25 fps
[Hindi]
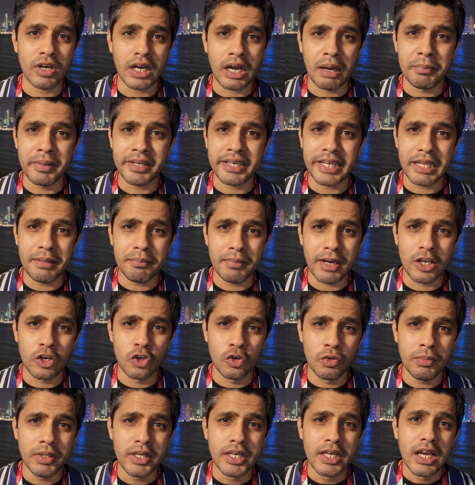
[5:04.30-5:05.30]
हमें नहीं
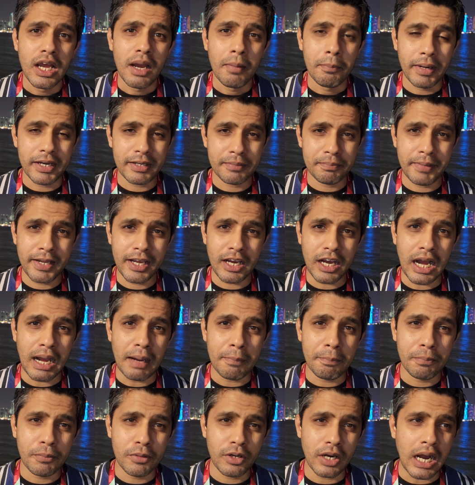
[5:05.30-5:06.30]
मालूम बट मैं
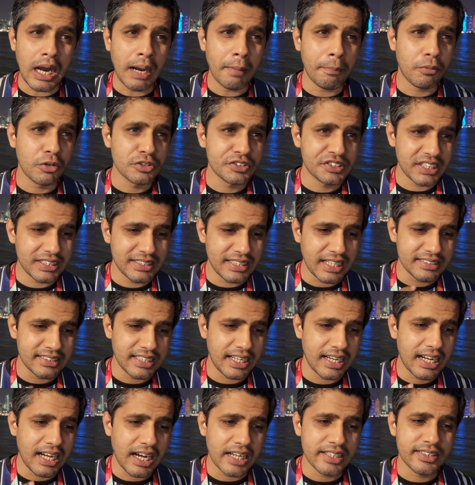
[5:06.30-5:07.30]
आप आप उससे अंदाज़ा
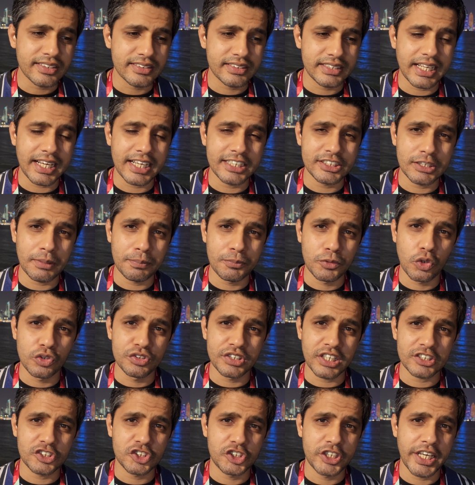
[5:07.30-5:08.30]
लगा सकते हैं कि जब
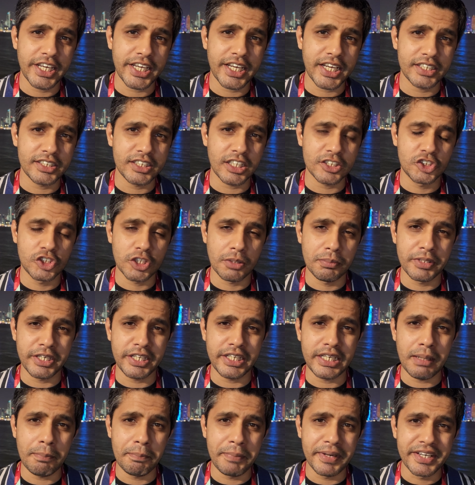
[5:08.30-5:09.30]
2006 के अंदर
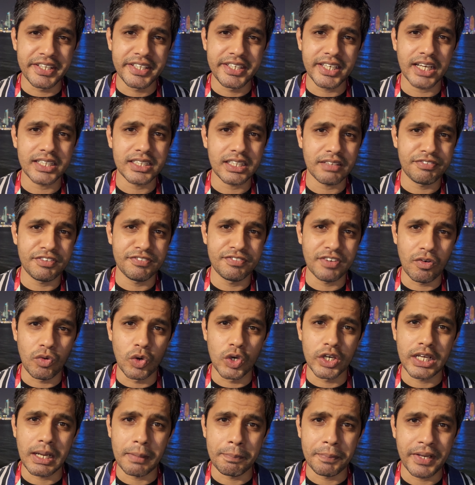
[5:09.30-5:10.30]
जर्मनी ने बिड किया था फीफा
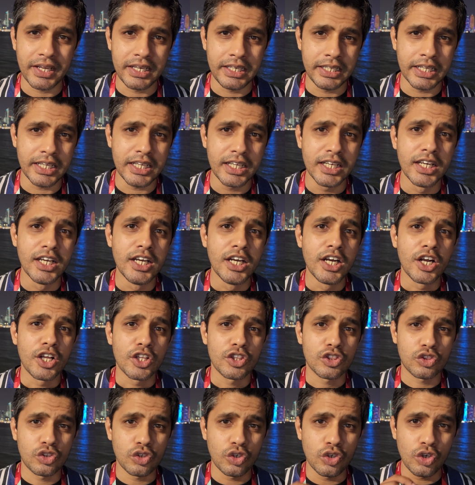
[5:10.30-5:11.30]
वर्ल्ड कप के लिए
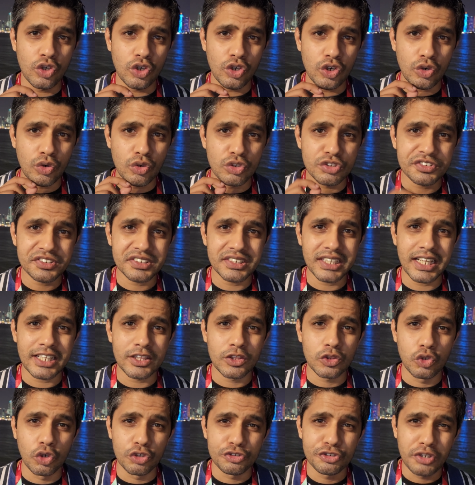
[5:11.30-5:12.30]
तो उसने
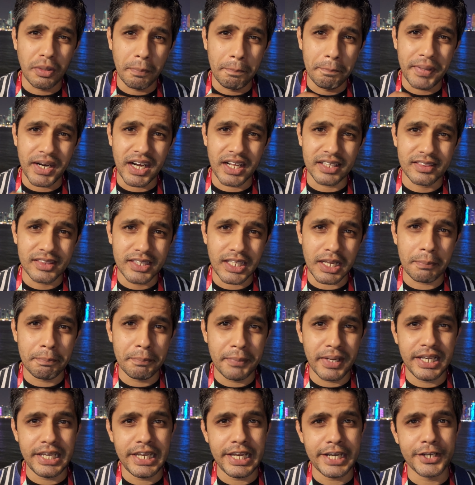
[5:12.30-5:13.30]
दो
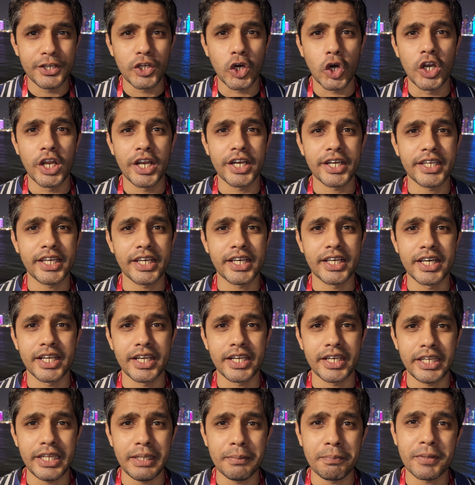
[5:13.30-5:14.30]
मिलियन डॉलर के
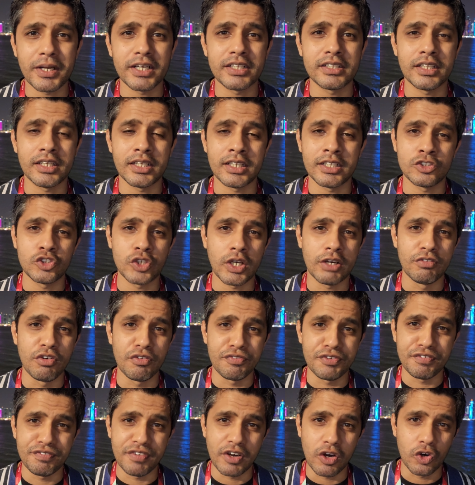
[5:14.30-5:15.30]
करीब जो है वो
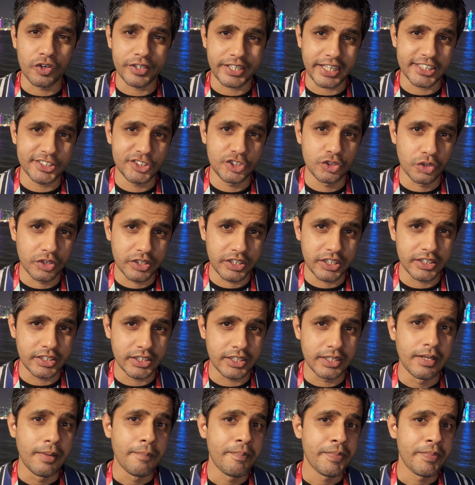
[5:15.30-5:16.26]
फीफा को टैक्स छूट दी थी